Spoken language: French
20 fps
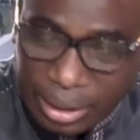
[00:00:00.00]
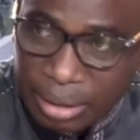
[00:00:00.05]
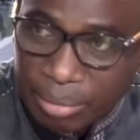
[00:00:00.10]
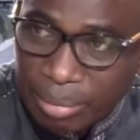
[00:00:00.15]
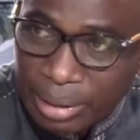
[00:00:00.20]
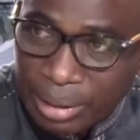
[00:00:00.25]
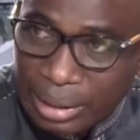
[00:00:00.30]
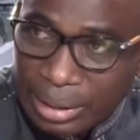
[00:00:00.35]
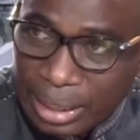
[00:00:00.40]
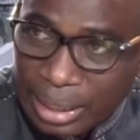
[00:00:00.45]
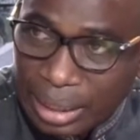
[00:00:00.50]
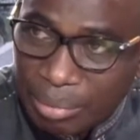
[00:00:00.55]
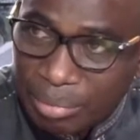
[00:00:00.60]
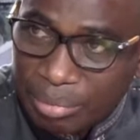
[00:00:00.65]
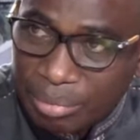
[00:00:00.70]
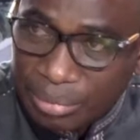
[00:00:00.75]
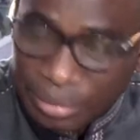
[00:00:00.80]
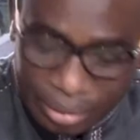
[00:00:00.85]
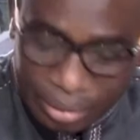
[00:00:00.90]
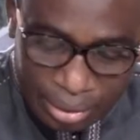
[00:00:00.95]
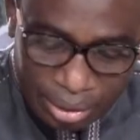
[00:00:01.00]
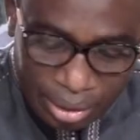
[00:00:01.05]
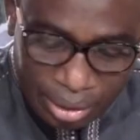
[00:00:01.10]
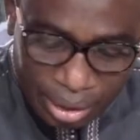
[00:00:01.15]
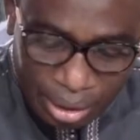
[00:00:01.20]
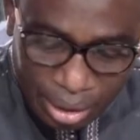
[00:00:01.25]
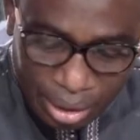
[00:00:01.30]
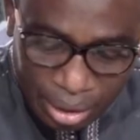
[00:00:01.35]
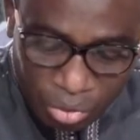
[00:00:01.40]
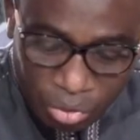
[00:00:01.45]
Serine Baïtiam,
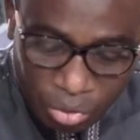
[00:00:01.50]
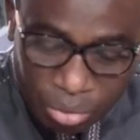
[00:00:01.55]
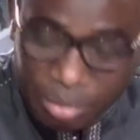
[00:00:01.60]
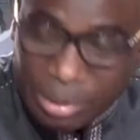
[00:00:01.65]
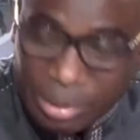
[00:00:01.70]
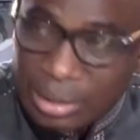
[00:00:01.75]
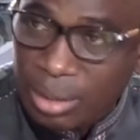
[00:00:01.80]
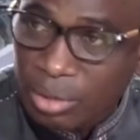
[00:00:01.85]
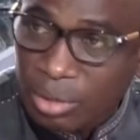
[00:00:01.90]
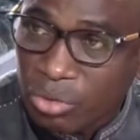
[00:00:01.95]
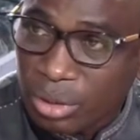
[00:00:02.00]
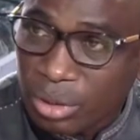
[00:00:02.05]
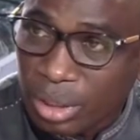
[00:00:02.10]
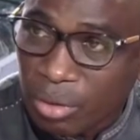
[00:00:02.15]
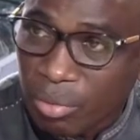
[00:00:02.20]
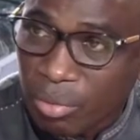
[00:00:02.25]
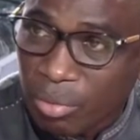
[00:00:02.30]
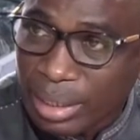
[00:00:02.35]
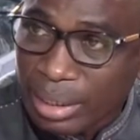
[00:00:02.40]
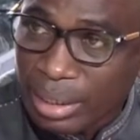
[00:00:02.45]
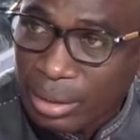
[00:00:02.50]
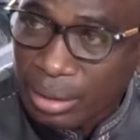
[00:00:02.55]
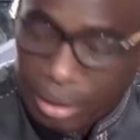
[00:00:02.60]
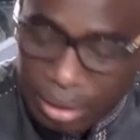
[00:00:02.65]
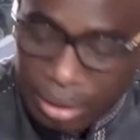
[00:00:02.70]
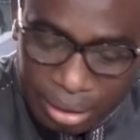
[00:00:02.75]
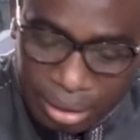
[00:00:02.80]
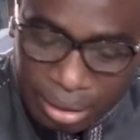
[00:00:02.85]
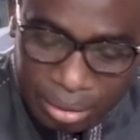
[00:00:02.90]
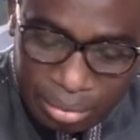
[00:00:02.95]
euh, notre ministre de tutelle au
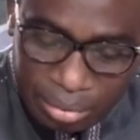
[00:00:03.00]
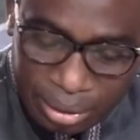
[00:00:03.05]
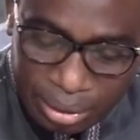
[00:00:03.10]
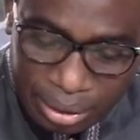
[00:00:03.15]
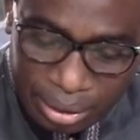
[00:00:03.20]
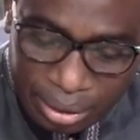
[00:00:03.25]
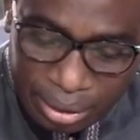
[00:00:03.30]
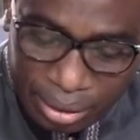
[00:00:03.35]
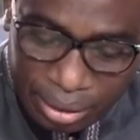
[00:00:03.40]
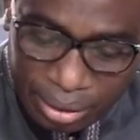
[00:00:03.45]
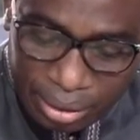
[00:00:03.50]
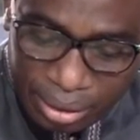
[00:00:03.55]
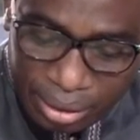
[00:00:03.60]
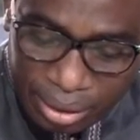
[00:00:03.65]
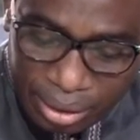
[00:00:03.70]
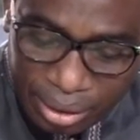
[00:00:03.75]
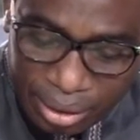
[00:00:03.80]
Mali, M.